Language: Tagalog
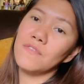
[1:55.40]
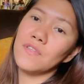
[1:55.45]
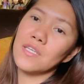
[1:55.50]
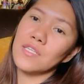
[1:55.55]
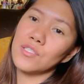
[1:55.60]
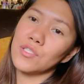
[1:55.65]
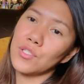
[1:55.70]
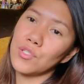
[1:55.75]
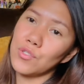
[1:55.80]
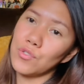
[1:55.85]

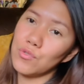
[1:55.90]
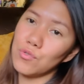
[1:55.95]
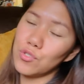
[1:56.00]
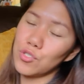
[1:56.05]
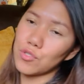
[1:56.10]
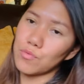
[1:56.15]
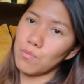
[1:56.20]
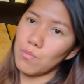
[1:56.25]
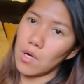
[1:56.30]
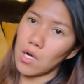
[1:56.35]
this huge
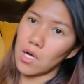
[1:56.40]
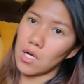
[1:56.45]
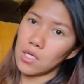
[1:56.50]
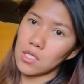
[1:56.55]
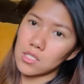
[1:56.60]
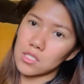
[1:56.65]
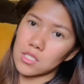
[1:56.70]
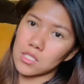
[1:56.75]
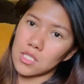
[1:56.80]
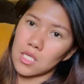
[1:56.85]

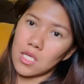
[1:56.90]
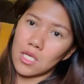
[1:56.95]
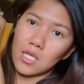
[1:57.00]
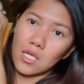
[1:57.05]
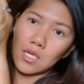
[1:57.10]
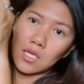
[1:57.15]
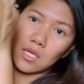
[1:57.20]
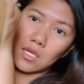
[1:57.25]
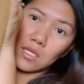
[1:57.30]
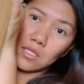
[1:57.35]
box
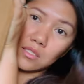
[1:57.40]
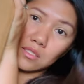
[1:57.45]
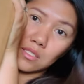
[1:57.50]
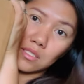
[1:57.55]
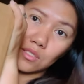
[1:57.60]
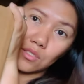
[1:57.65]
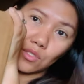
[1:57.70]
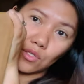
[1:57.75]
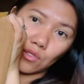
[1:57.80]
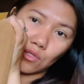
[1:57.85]

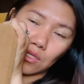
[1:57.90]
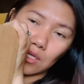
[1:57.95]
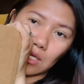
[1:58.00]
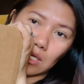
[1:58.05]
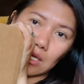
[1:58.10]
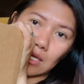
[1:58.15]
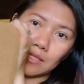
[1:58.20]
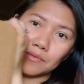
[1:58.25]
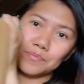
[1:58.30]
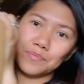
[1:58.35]
dito.
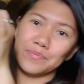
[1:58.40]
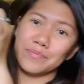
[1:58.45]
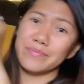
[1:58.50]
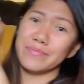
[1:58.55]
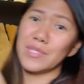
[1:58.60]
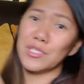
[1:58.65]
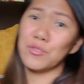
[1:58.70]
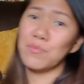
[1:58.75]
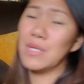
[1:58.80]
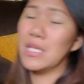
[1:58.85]
Ayan.
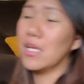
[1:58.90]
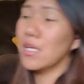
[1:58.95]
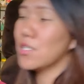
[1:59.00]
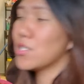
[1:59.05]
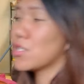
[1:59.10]
Medyo malaki